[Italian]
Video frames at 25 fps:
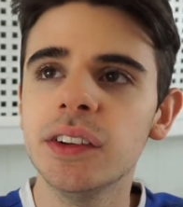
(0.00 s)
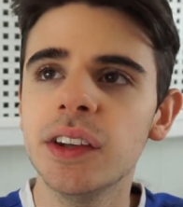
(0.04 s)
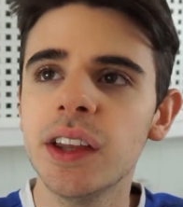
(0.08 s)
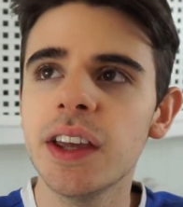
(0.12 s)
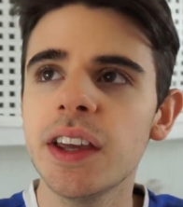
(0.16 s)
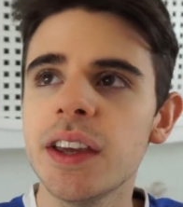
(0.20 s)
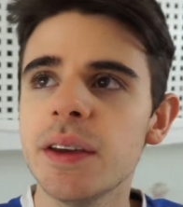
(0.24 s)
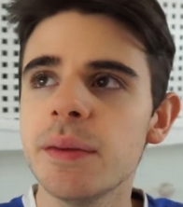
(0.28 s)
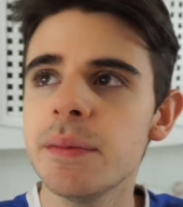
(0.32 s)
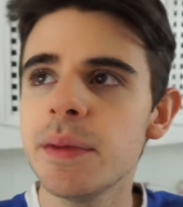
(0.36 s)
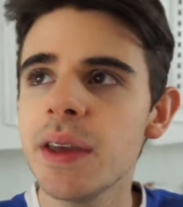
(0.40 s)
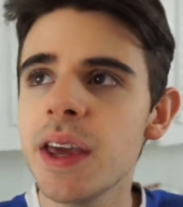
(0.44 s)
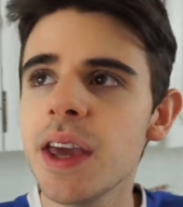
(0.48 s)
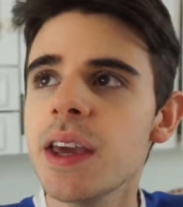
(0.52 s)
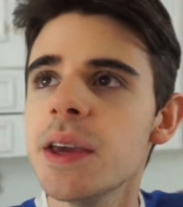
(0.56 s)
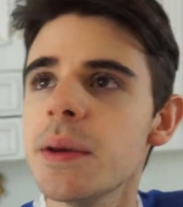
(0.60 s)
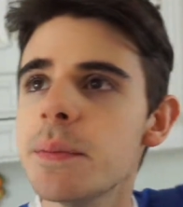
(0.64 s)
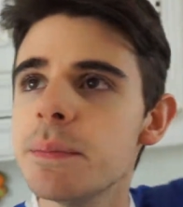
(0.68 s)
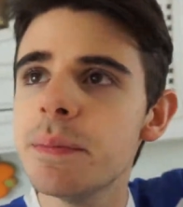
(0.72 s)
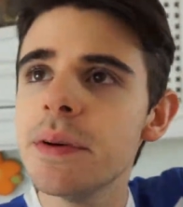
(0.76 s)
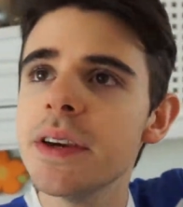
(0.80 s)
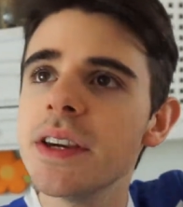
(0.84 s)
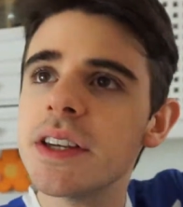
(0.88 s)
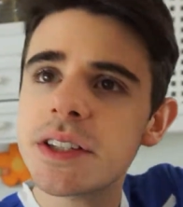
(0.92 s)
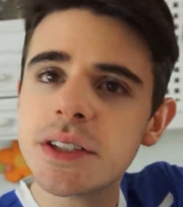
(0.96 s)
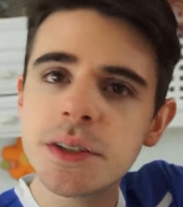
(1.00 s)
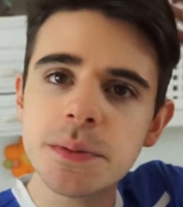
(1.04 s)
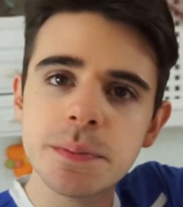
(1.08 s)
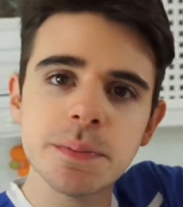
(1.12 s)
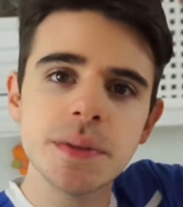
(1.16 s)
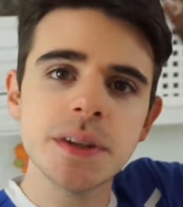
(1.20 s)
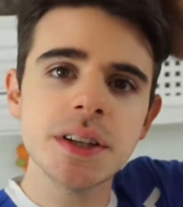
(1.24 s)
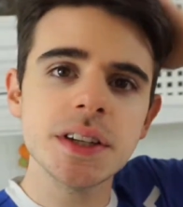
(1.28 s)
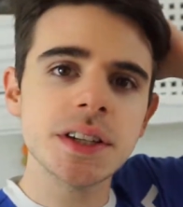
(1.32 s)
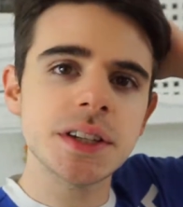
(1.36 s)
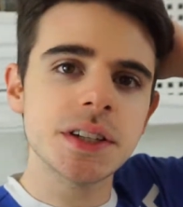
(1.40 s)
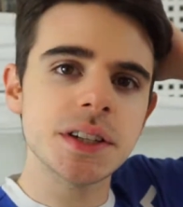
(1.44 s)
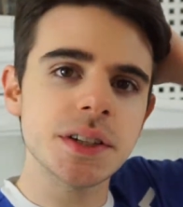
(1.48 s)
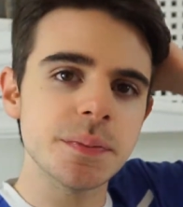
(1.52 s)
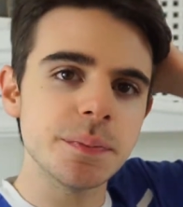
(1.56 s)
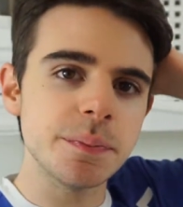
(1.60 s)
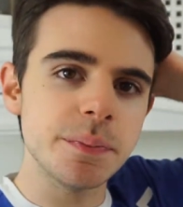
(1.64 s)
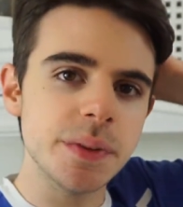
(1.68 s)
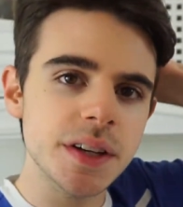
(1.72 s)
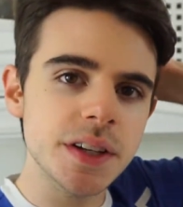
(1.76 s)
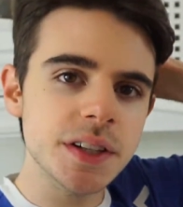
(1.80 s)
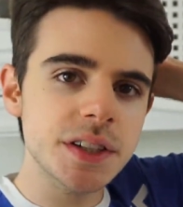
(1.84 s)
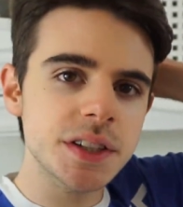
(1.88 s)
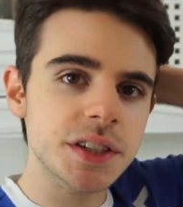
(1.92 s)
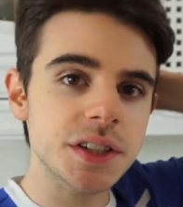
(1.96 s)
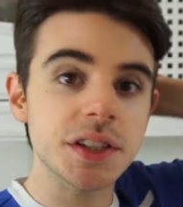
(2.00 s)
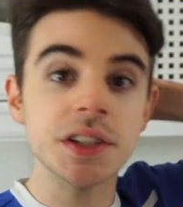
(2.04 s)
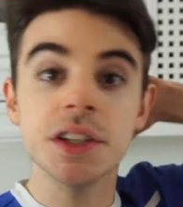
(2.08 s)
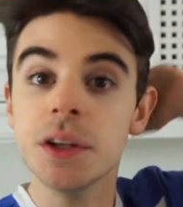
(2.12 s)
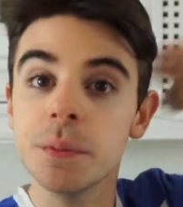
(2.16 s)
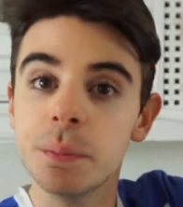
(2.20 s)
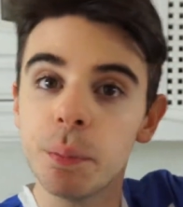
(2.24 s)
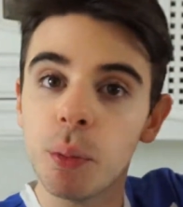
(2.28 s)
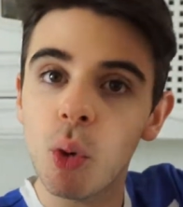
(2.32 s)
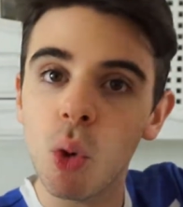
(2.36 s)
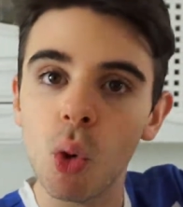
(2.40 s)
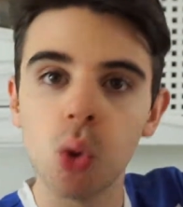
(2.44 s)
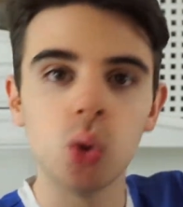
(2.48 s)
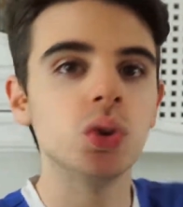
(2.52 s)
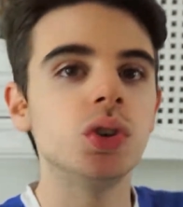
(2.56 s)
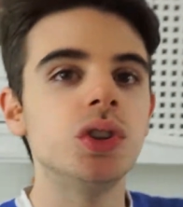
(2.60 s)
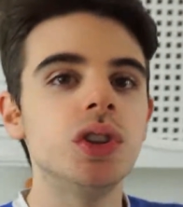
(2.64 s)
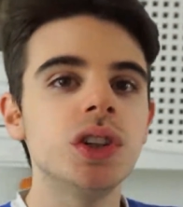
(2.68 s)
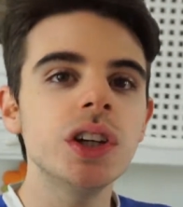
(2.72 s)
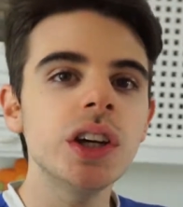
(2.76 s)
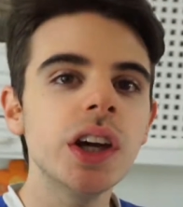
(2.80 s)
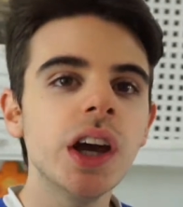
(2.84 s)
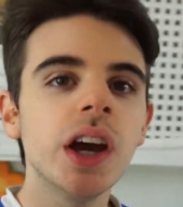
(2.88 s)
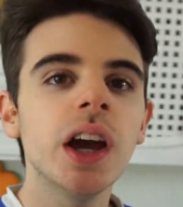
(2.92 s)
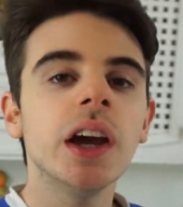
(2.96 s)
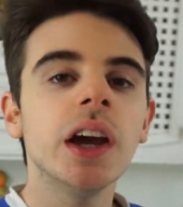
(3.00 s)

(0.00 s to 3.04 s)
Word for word: dei miei bis bis bis nipoti